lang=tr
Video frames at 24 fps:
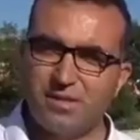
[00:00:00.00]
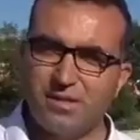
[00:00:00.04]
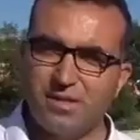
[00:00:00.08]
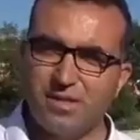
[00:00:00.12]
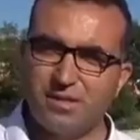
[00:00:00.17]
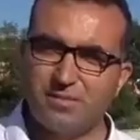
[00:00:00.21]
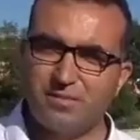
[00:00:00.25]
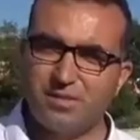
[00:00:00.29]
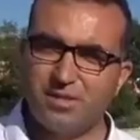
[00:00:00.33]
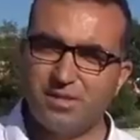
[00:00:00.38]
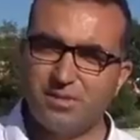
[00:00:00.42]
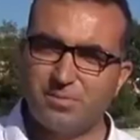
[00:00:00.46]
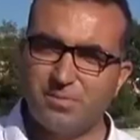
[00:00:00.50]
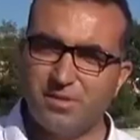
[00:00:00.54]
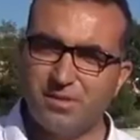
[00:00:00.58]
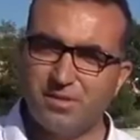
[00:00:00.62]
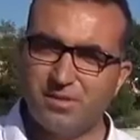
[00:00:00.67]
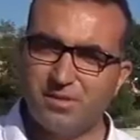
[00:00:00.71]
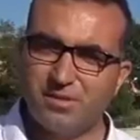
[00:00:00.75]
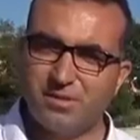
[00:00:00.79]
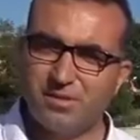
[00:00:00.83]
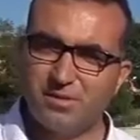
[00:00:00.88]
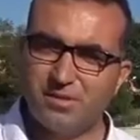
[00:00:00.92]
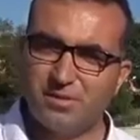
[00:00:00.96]
70
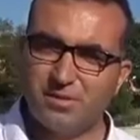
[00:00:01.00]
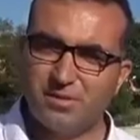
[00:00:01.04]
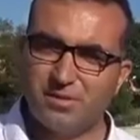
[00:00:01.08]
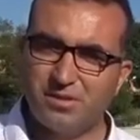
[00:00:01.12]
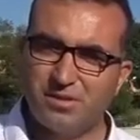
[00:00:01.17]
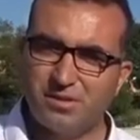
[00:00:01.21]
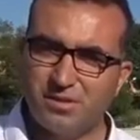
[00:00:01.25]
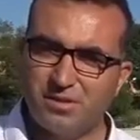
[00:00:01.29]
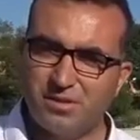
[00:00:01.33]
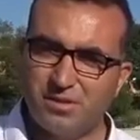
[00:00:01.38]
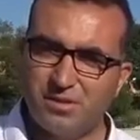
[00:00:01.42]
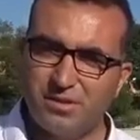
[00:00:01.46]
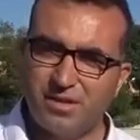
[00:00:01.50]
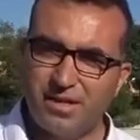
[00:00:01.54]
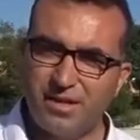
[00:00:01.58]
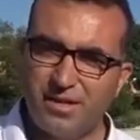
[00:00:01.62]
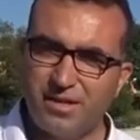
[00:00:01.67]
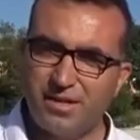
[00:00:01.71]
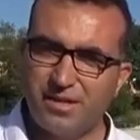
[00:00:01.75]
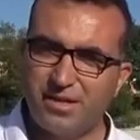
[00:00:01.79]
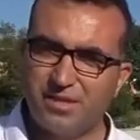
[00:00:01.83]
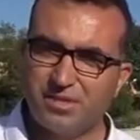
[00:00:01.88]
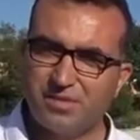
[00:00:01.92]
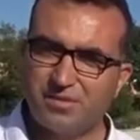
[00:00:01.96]
bin
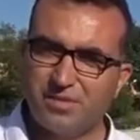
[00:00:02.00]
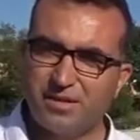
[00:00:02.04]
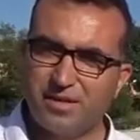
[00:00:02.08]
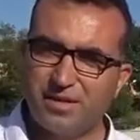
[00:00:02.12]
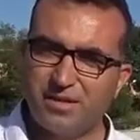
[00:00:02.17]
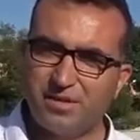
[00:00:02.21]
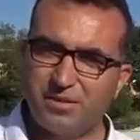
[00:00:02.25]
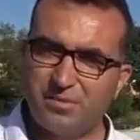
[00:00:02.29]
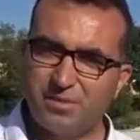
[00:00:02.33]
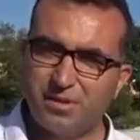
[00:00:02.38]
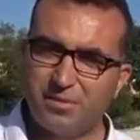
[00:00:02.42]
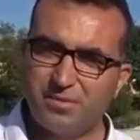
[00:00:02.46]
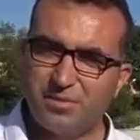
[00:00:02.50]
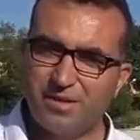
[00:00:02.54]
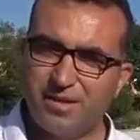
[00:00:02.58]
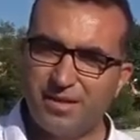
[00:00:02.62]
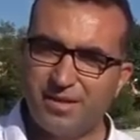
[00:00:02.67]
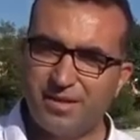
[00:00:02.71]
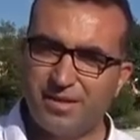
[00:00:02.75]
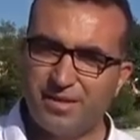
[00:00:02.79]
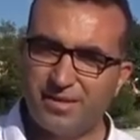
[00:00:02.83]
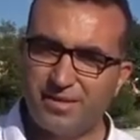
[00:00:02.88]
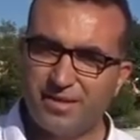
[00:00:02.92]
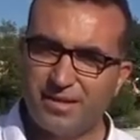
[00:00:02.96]
TL civarında bir
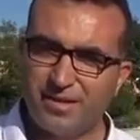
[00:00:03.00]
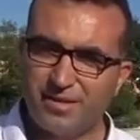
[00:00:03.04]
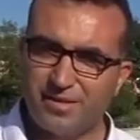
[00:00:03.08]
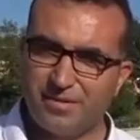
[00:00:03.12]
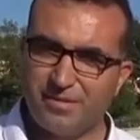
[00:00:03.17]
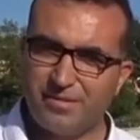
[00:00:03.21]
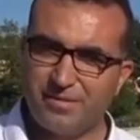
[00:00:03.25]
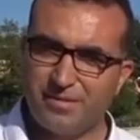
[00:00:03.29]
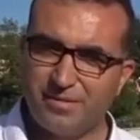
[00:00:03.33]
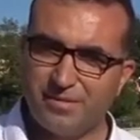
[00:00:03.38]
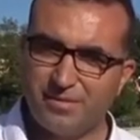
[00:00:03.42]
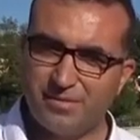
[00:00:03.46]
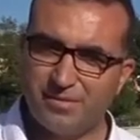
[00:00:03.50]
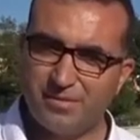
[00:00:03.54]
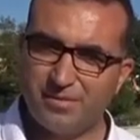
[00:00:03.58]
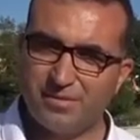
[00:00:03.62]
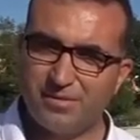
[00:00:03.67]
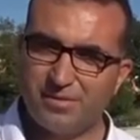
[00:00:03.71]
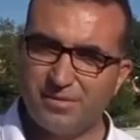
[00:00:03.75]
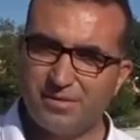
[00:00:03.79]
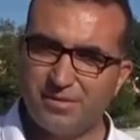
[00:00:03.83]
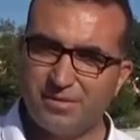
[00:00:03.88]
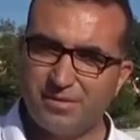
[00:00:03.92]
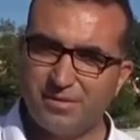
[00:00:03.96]
maliyete
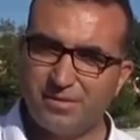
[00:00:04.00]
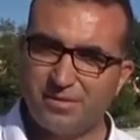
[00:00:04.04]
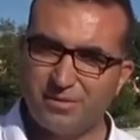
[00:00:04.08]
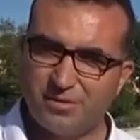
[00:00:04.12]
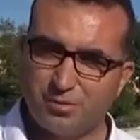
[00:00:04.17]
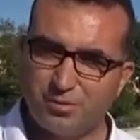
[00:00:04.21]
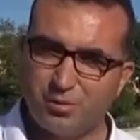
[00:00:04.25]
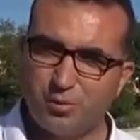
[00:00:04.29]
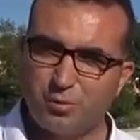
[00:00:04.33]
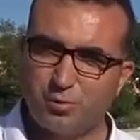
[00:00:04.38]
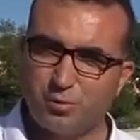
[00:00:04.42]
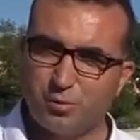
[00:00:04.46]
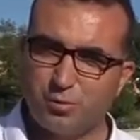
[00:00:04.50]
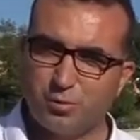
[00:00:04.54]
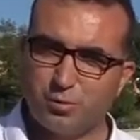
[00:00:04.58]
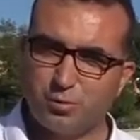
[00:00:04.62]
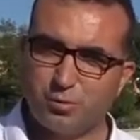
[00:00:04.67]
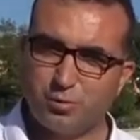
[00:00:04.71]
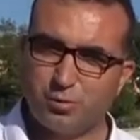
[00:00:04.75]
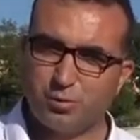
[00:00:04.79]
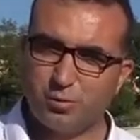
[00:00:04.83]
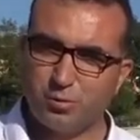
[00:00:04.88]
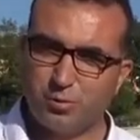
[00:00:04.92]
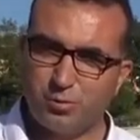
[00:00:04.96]
e, söz
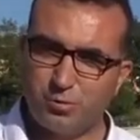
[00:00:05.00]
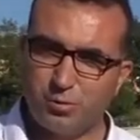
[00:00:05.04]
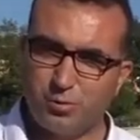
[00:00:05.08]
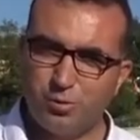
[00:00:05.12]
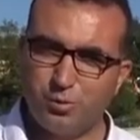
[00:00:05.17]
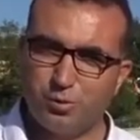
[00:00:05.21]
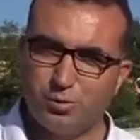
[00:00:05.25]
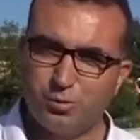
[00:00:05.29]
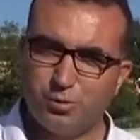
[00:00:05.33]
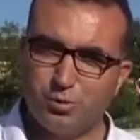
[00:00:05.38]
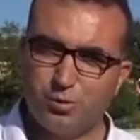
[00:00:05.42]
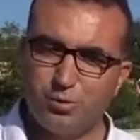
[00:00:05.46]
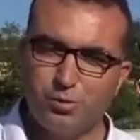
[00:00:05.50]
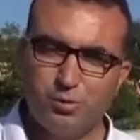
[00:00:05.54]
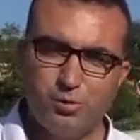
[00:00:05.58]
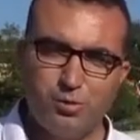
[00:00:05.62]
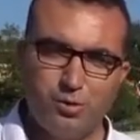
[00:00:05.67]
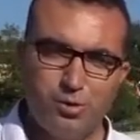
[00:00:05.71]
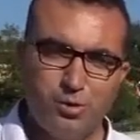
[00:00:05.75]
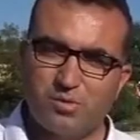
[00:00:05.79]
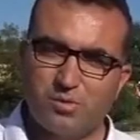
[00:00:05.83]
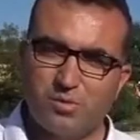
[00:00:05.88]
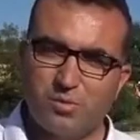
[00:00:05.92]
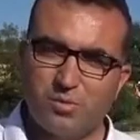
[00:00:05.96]
konusu oldu.
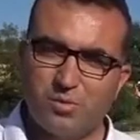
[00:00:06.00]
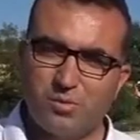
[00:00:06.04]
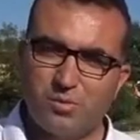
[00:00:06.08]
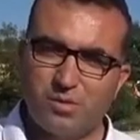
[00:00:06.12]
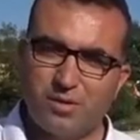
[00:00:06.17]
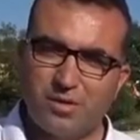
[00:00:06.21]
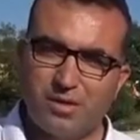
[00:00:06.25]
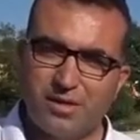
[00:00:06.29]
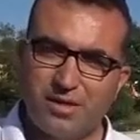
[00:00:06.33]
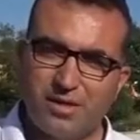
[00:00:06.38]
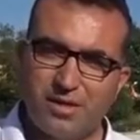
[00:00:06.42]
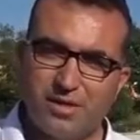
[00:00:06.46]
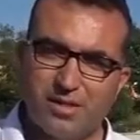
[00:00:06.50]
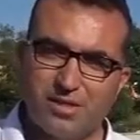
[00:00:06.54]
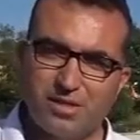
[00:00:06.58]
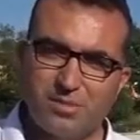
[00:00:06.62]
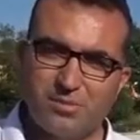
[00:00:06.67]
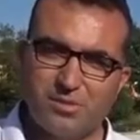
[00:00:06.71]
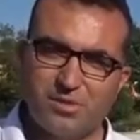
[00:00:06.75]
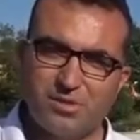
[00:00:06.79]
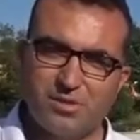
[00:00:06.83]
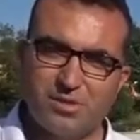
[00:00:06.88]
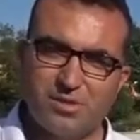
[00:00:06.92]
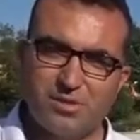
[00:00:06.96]

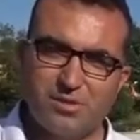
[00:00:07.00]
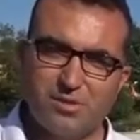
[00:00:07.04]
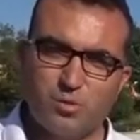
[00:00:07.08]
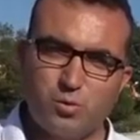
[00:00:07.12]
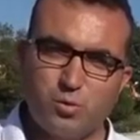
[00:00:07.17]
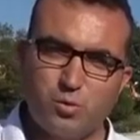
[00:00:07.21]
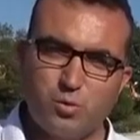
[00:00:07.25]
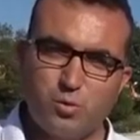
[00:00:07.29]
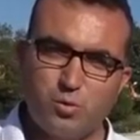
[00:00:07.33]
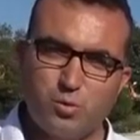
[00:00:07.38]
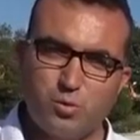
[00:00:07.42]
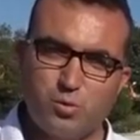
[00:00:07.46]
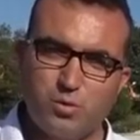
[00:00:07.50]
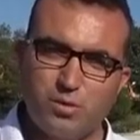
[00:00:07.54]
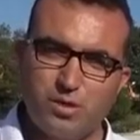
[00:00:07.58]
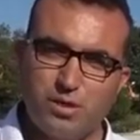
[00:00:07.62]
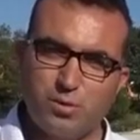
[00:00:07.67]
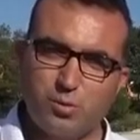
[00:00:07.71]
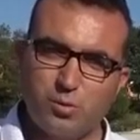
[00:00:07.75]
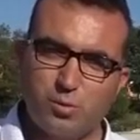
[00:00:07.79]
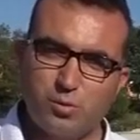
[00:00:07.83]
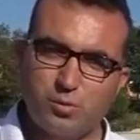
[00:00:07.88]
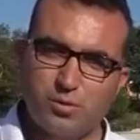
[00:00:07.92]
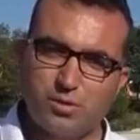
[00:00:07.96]
Aracımızın
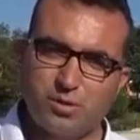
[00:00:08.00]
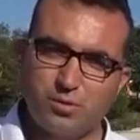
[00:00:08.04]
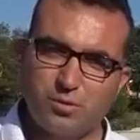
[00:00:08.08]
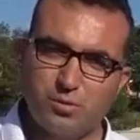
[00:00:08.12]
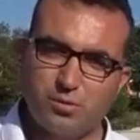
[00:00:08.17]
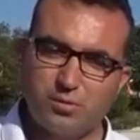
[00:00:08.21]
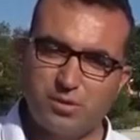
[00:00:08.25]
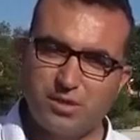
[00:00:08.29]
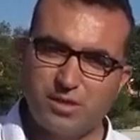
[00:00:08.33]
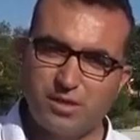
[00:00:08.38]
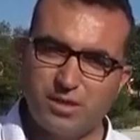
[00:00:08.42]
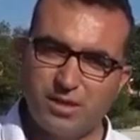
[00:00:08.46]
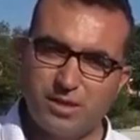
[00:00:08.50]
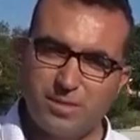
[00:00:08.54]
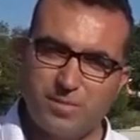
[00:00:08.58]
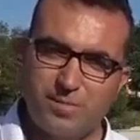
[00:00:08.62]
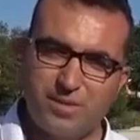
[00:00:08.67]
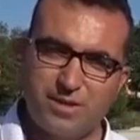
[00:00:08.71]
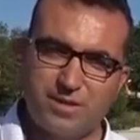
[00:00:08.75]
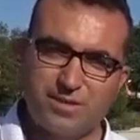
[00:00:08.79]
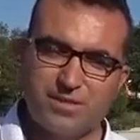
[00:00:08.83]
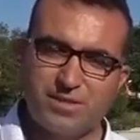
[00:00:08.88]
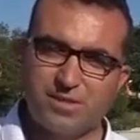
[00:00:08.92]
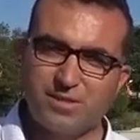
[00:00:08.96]
%90'ın
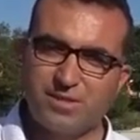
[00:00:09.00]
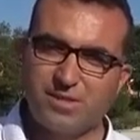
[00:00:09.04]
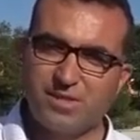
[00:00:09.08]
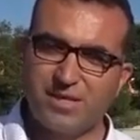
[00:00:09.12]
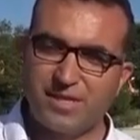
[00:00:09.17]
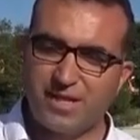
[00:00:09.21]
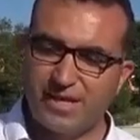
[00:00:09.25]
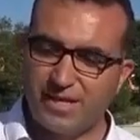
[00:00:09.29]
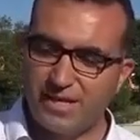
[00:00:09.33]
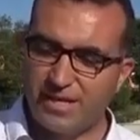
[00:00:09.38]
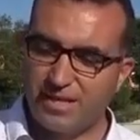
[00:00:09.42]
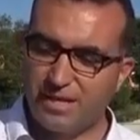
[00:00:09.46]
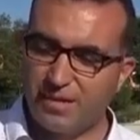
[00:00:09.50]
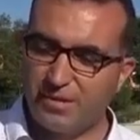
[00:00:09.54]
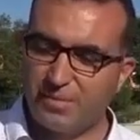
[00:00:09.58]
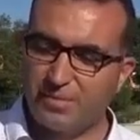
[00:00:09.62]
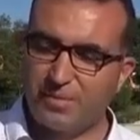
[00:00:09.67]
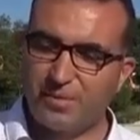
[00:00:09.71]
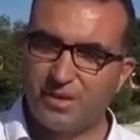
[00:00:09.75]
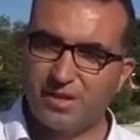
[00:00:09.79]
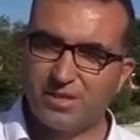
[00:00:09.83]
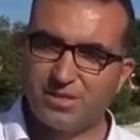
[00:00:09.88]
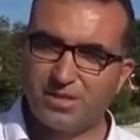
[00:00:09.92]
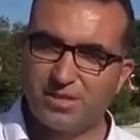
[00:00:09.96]
üzerindeki parçası yerli
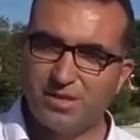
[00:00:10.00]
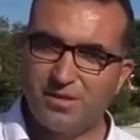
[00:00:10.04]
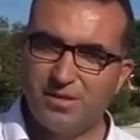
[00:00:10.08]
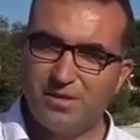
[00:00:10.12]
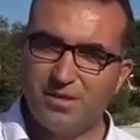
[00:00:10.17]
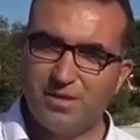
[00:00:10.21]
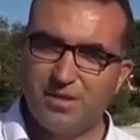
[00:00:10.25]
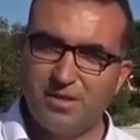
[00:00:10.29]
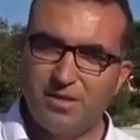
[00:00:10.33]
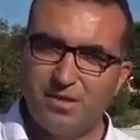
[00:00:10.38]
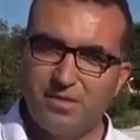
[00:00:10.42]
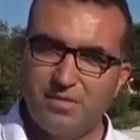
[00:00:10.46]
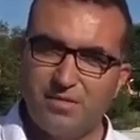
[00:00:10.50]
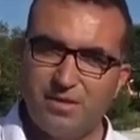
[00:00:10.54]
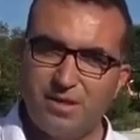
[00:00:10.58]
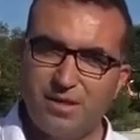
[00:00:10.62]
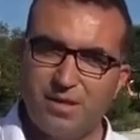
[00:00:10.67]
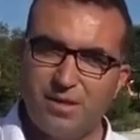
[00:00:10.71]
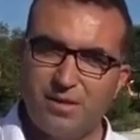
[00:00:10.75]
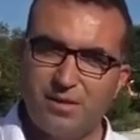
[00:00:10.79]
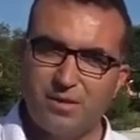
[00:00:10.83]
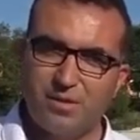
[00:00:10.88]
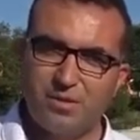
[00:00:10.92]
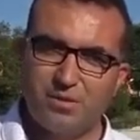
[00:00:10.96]
parça
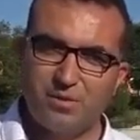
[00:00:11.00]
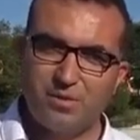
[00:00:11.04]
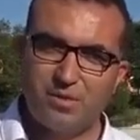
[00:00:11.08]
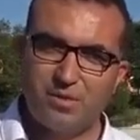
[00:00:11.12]
ve